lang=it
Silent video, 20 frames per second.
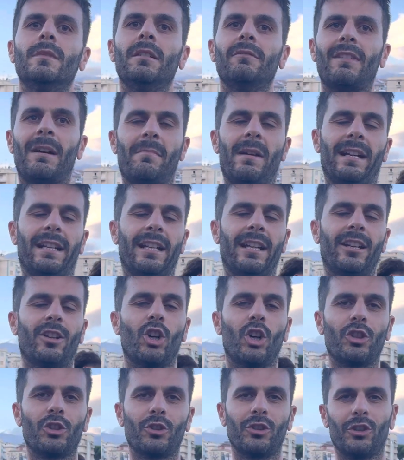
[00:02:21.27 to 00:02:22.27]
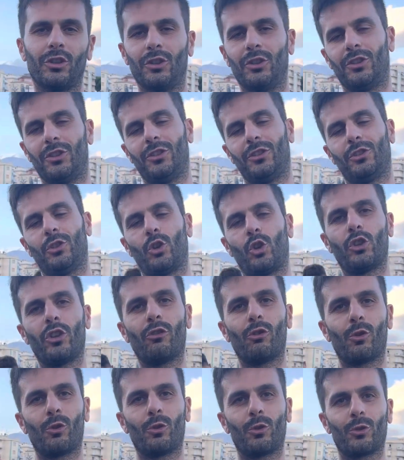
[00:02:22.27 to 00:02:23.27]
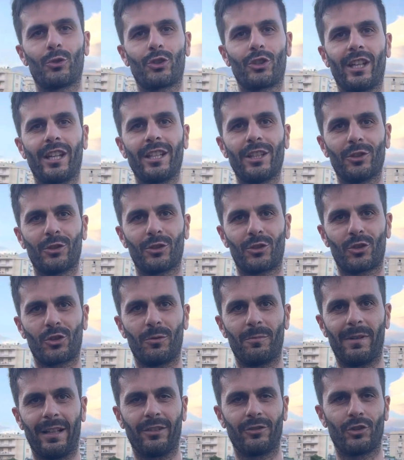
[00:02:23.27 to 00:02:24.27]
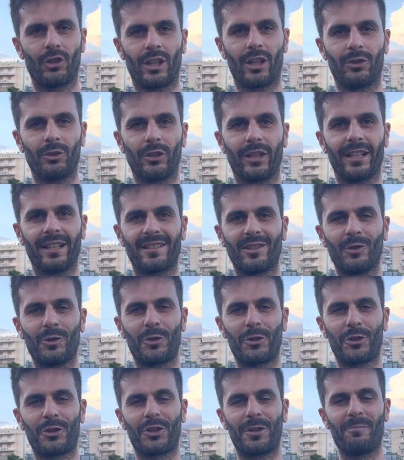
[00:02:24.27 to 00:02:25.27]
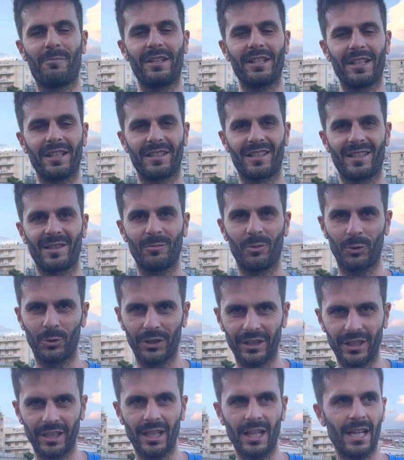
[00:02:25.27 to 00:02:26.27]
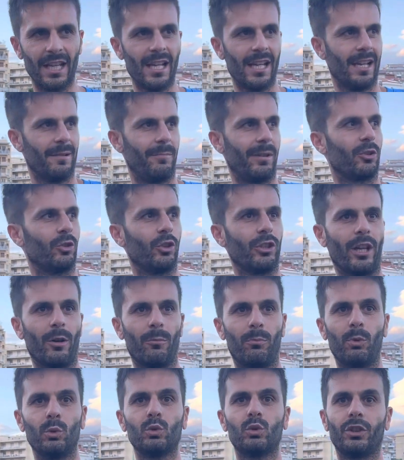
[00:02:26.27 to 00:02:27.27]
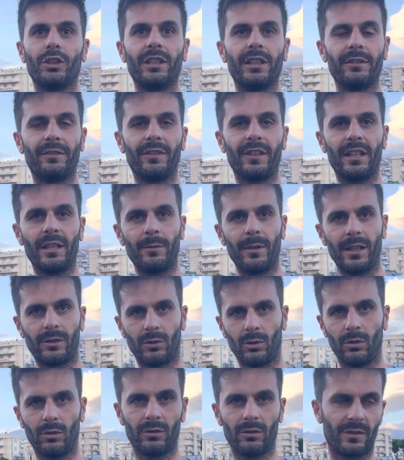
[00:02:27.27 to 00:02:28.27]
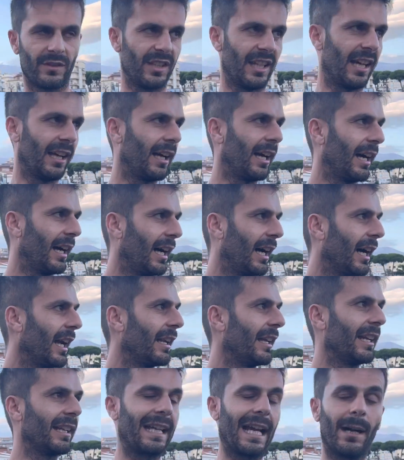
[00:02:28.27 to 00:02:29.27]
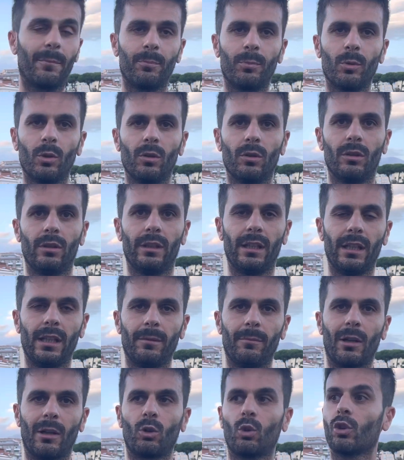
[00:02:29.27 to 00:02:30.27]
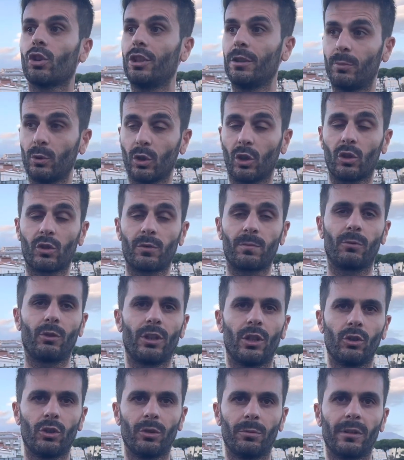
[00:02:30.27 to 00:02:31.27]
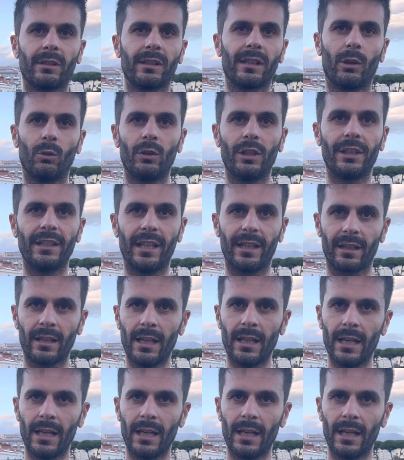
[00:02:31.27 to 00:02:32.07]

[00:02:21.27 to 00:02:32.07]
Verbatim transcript: Vabbè, Gregorio non lo devo conoscere io, insomma, è un giocatore che si conosce benissimo, quindi per noi è un punto di riferimento sia nel campo, eh, ma ancora di più nello spogliatoio perché è un leader,